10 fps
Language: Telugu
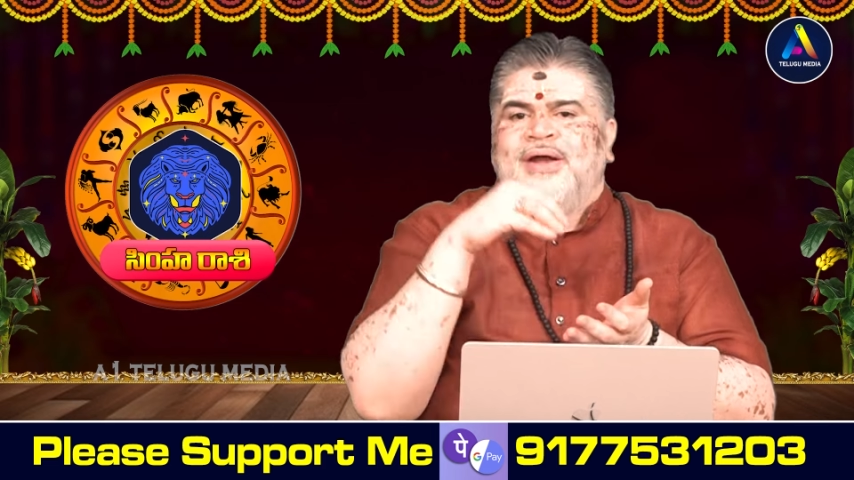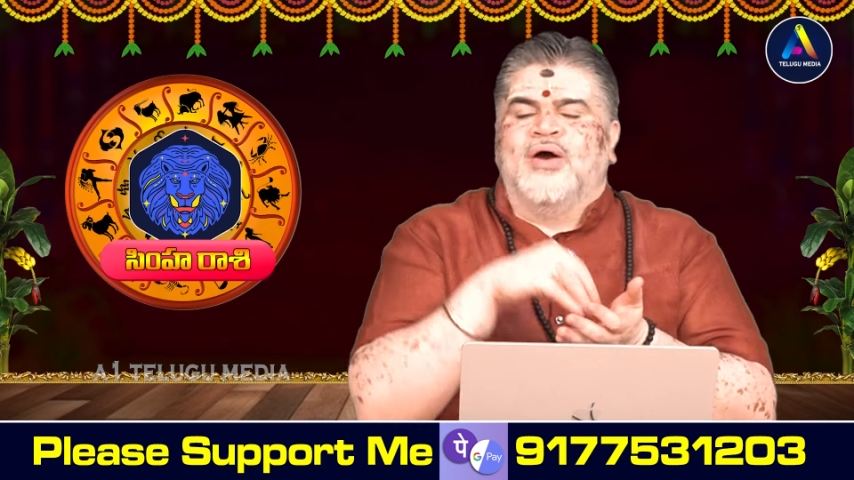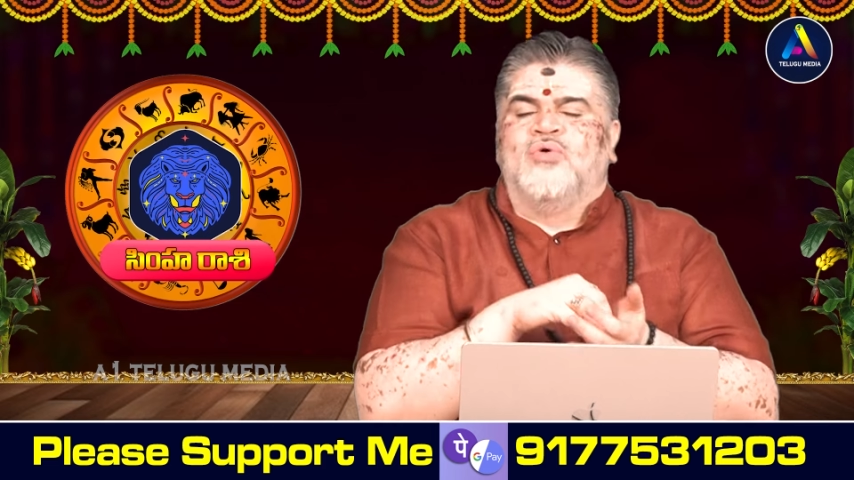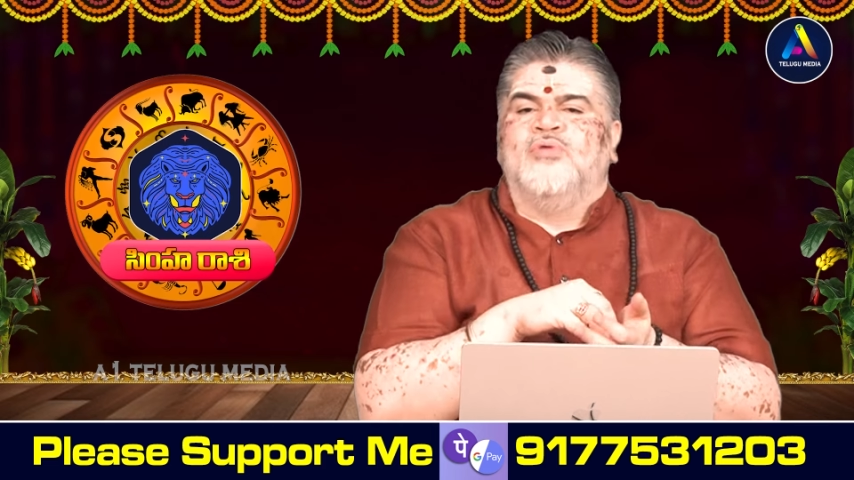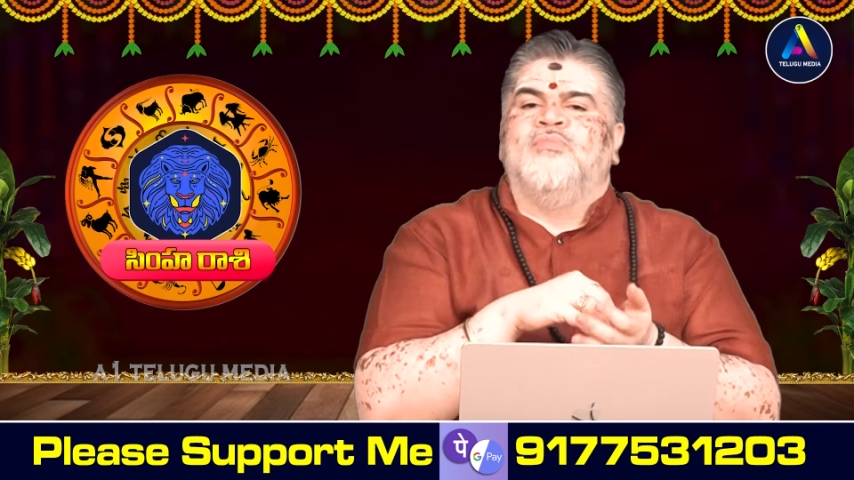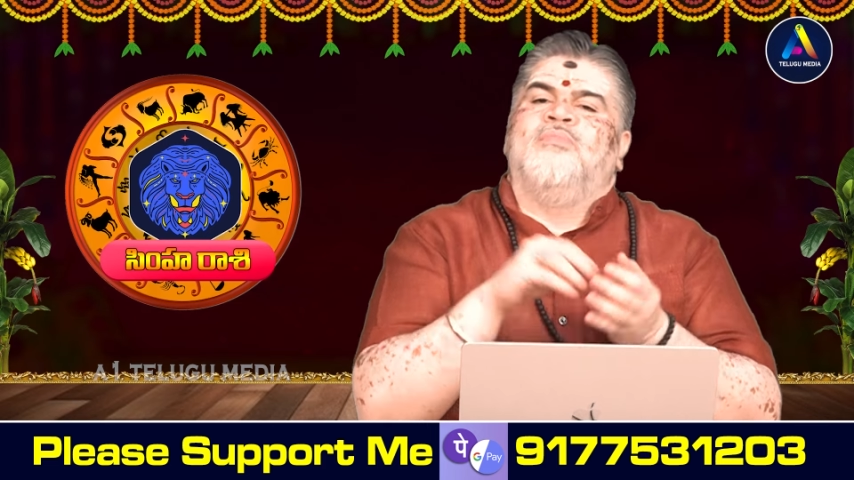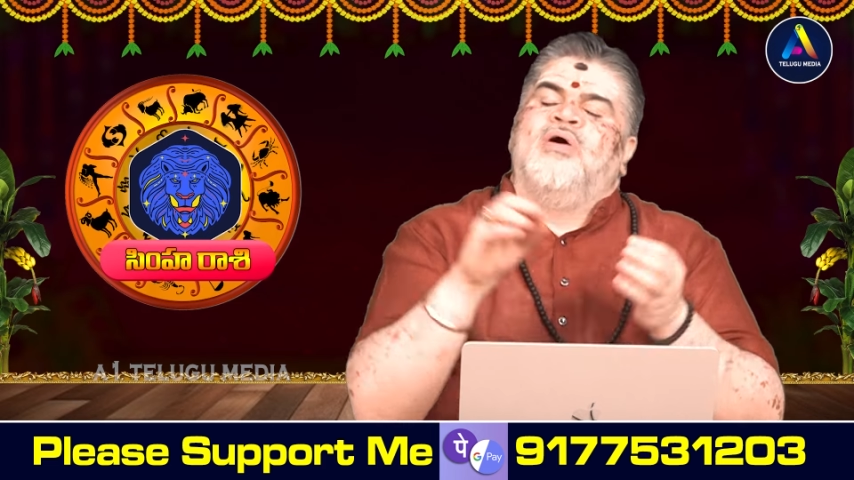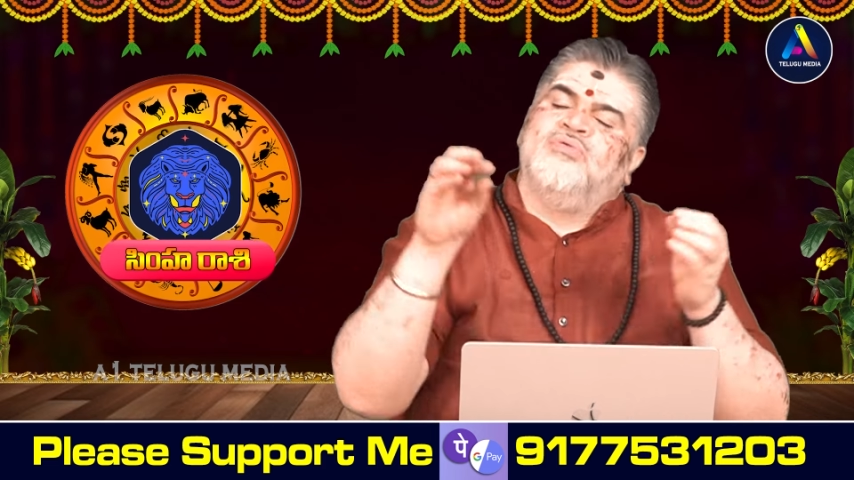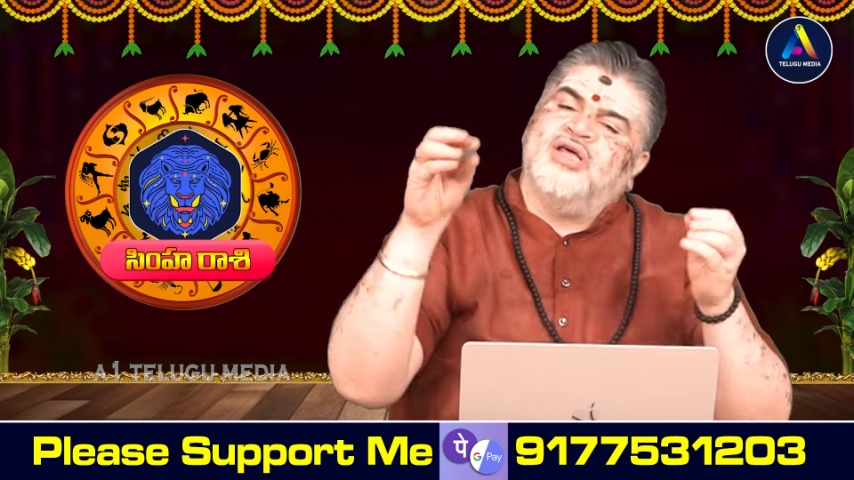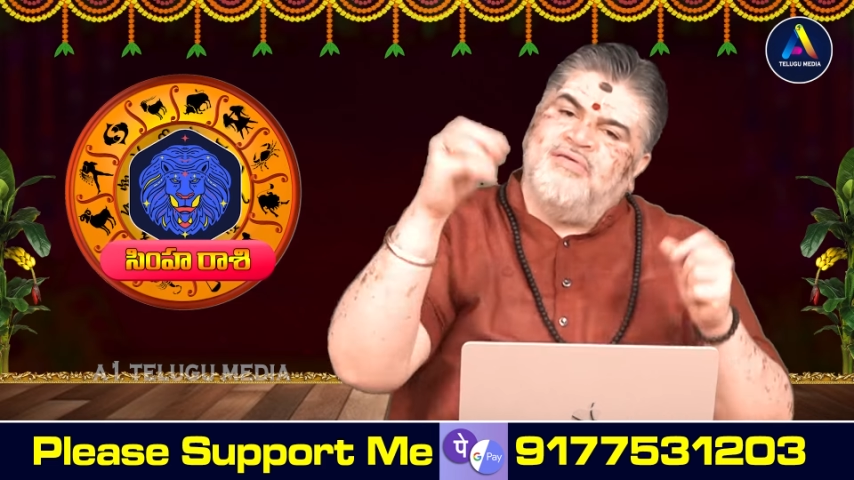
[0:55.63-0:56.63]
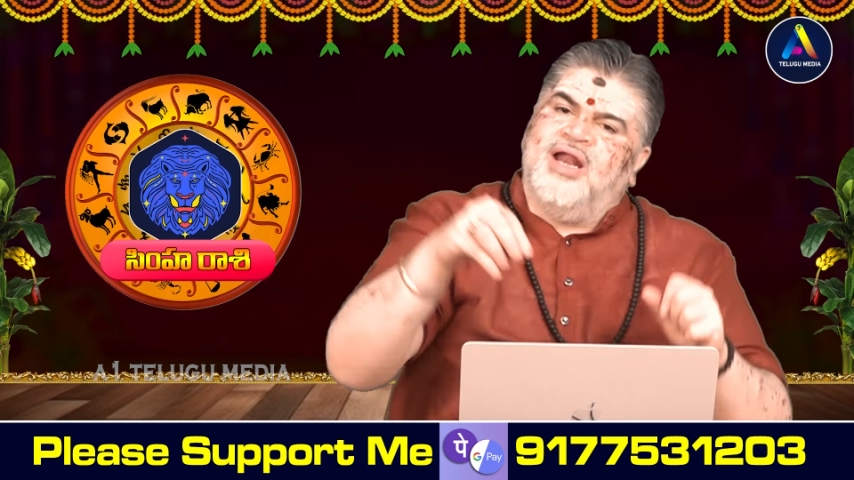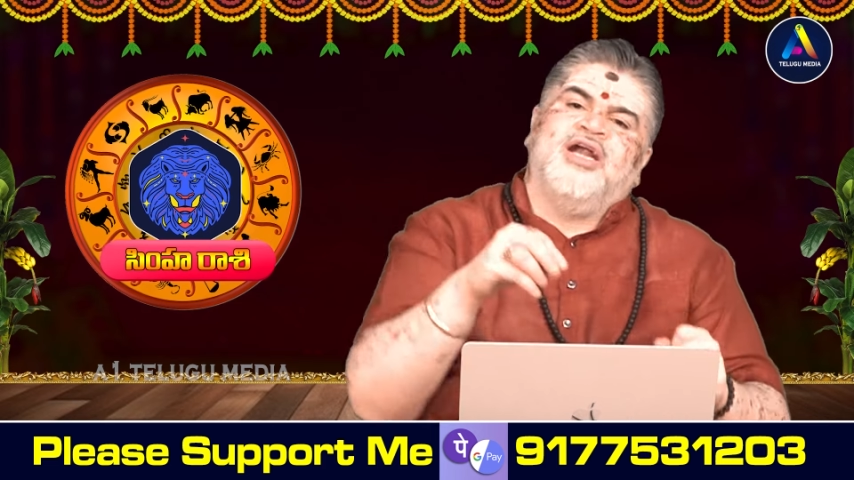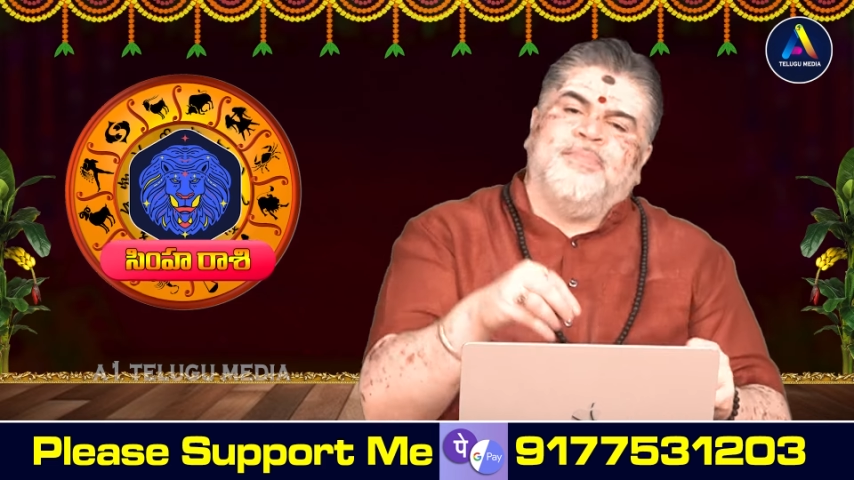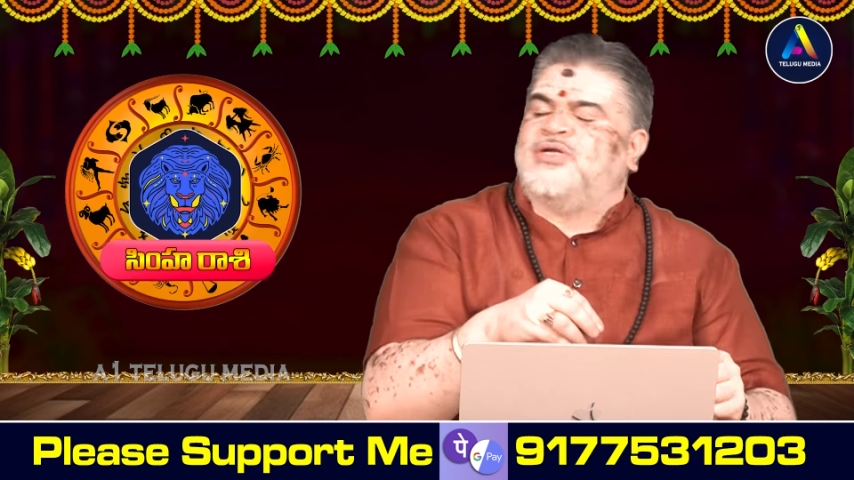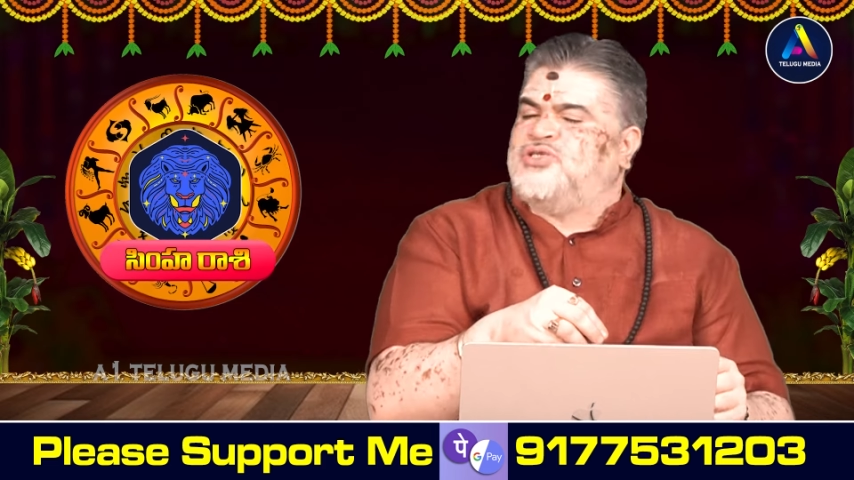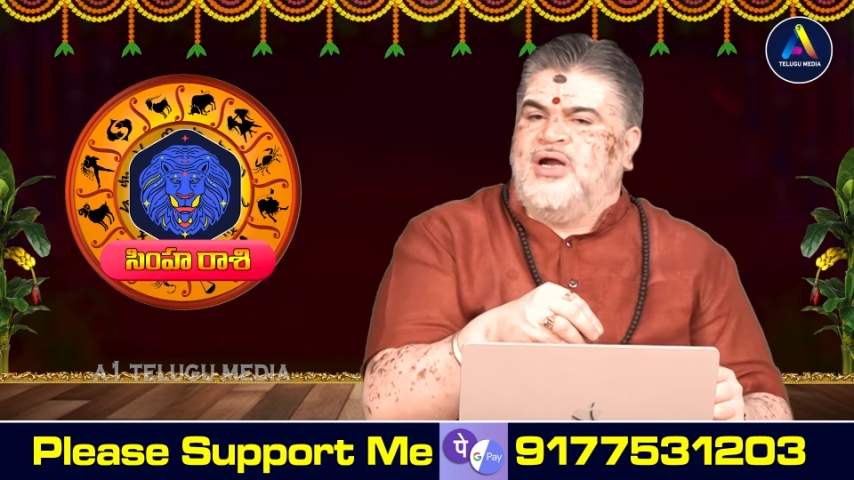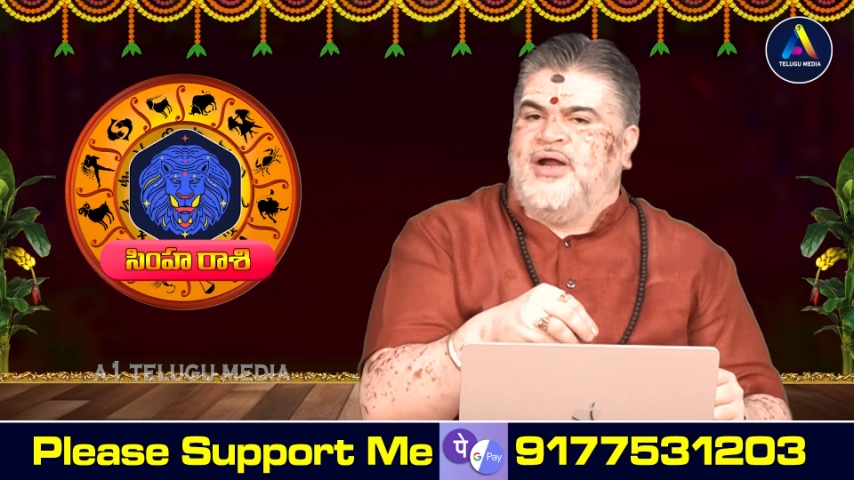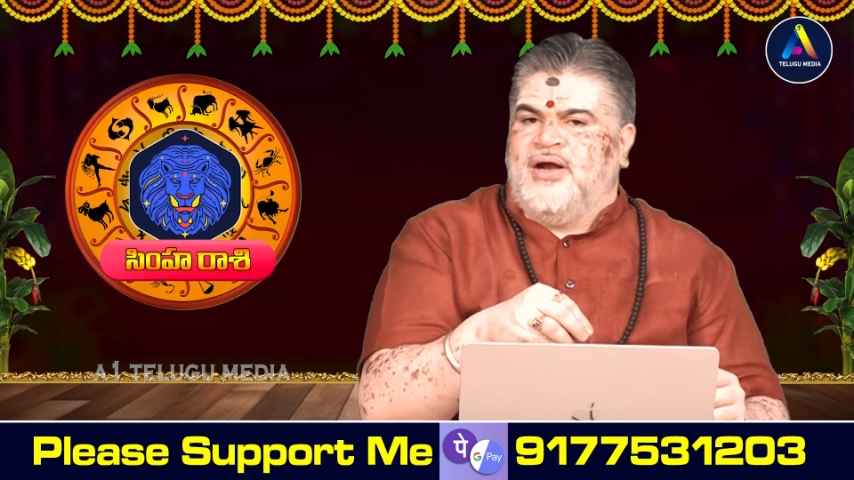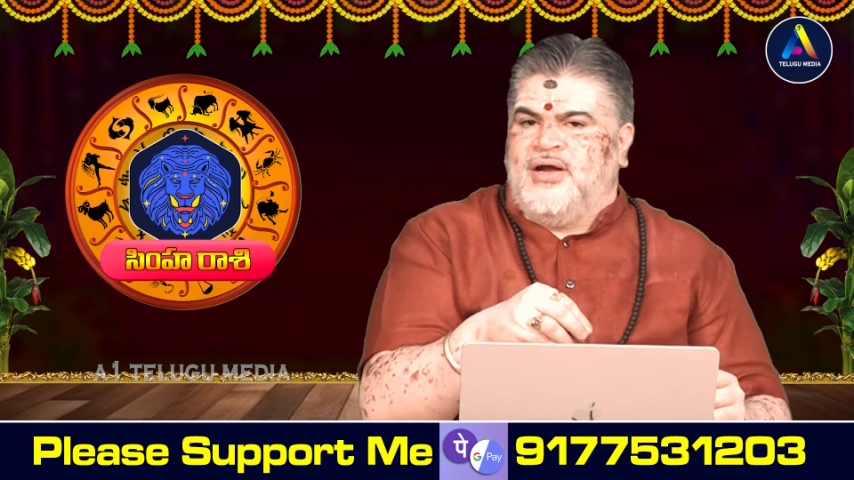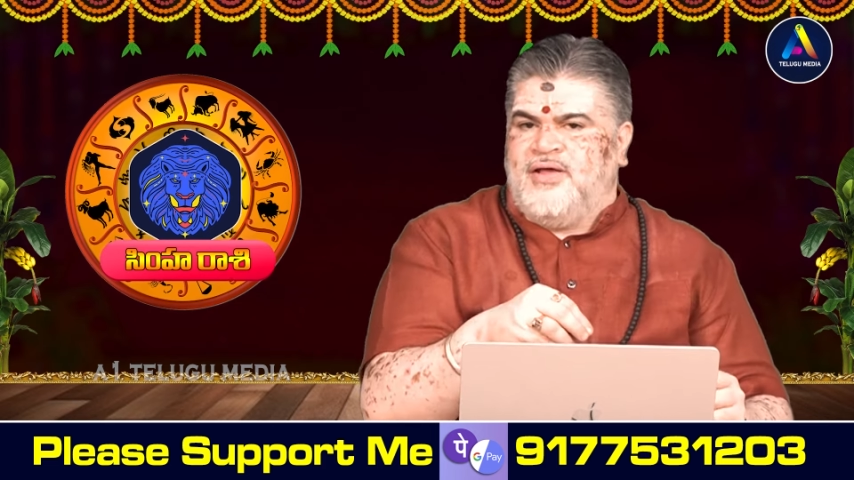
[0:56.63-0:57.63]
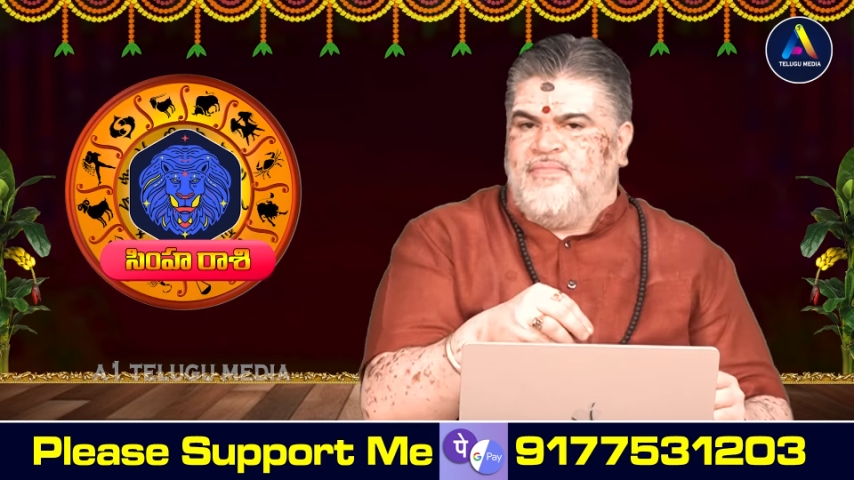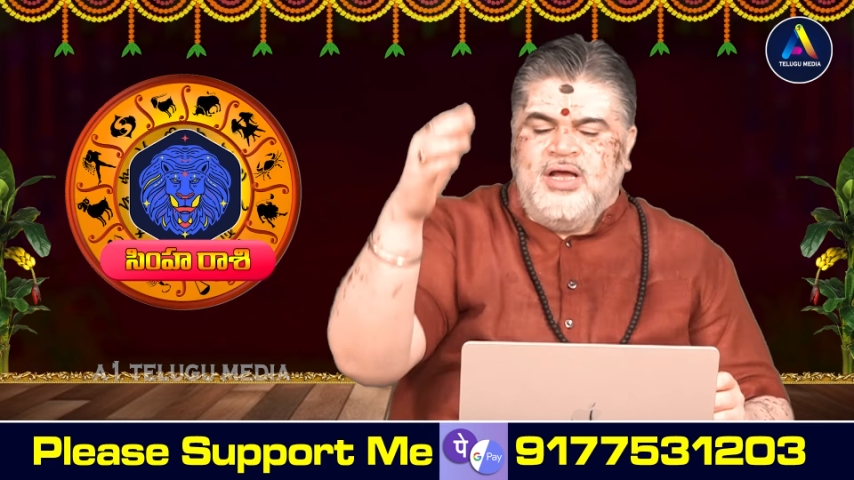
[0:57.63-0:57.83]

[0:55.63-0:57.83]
నా కుటుంబం బాగుందా ఇలాంటి ప్రశ్న అడగండి